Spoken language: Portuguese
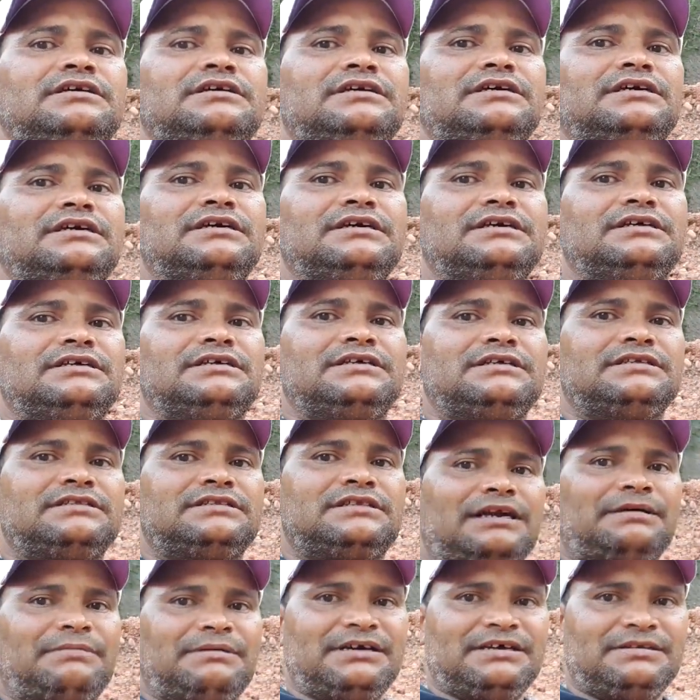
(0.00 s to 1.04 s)
É,
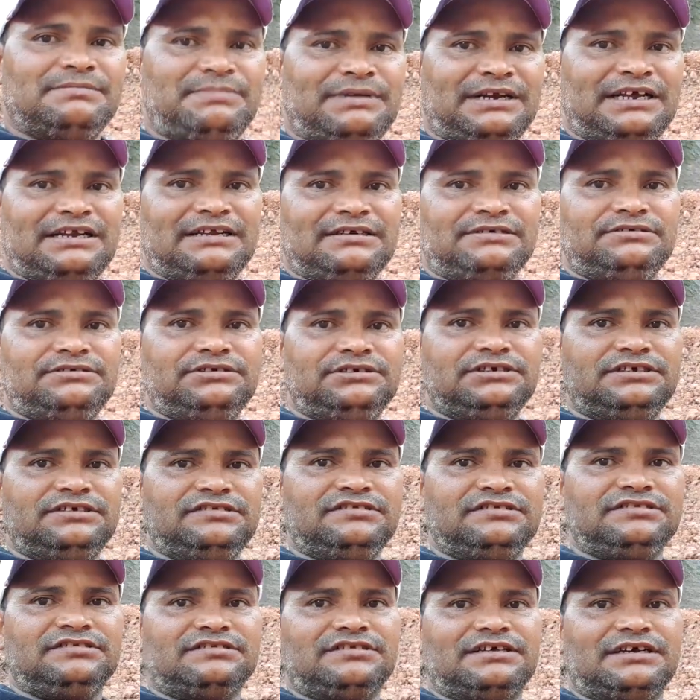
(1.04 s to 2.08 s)
trabalhando para ela que eu digo
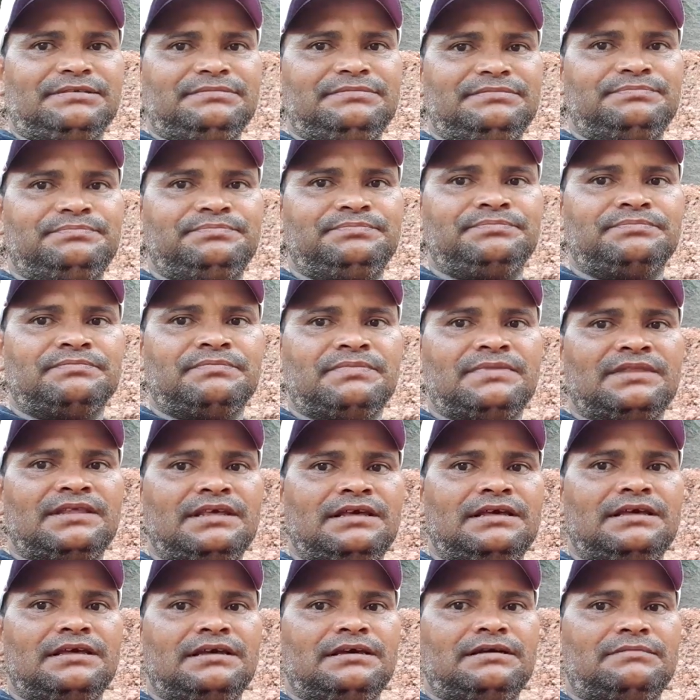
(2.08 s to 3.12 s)
assim, sabe?
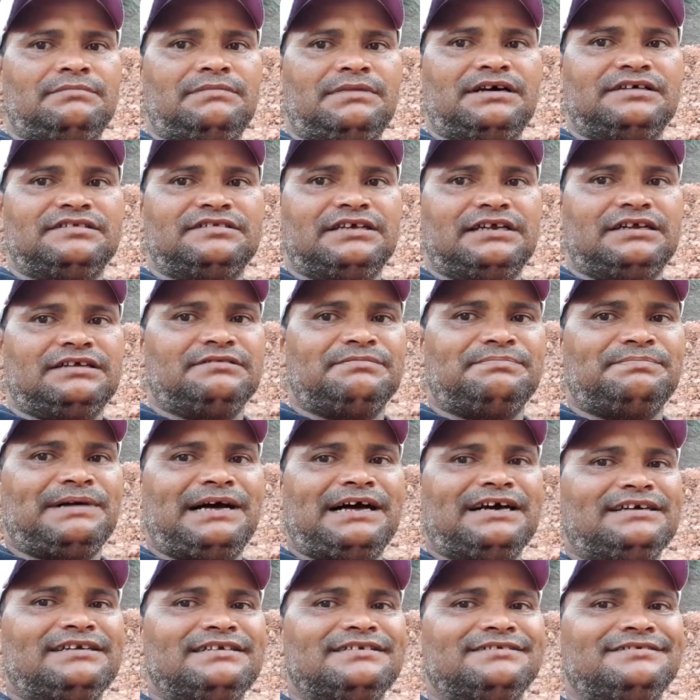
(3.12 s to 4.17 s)
Mas ela não
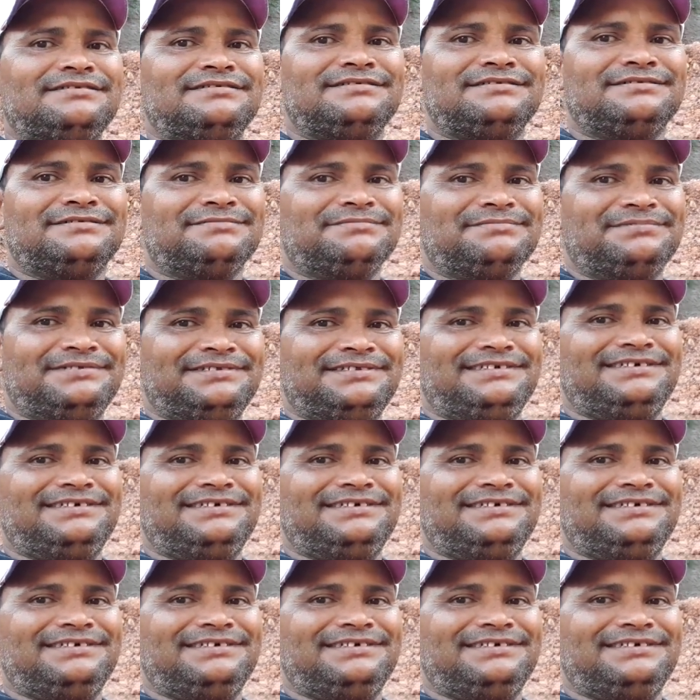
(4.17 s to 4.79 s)
paga não.